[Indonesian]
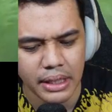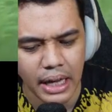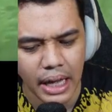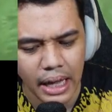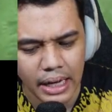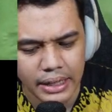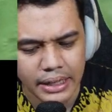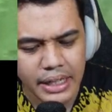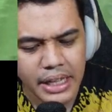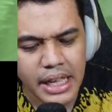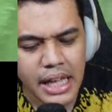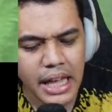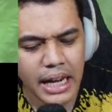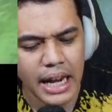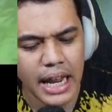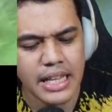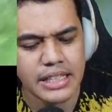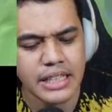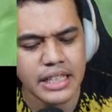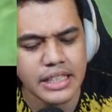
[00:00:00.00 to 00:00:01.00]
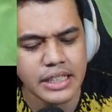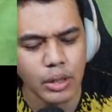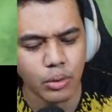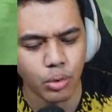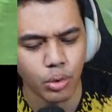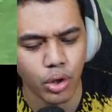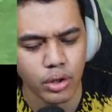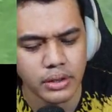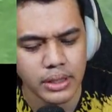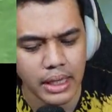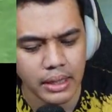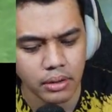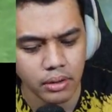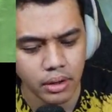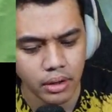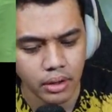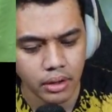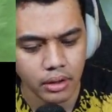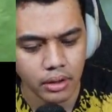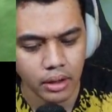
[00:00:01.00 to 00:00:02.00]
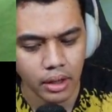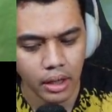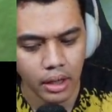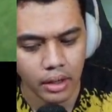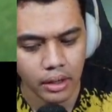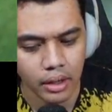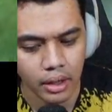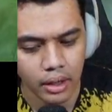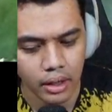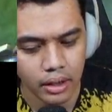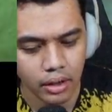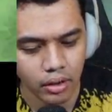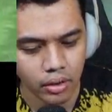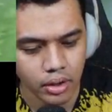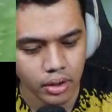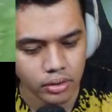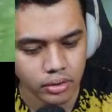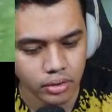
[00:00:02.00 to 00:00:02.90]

kali lasli satu lawan satu eh, ada, ada orang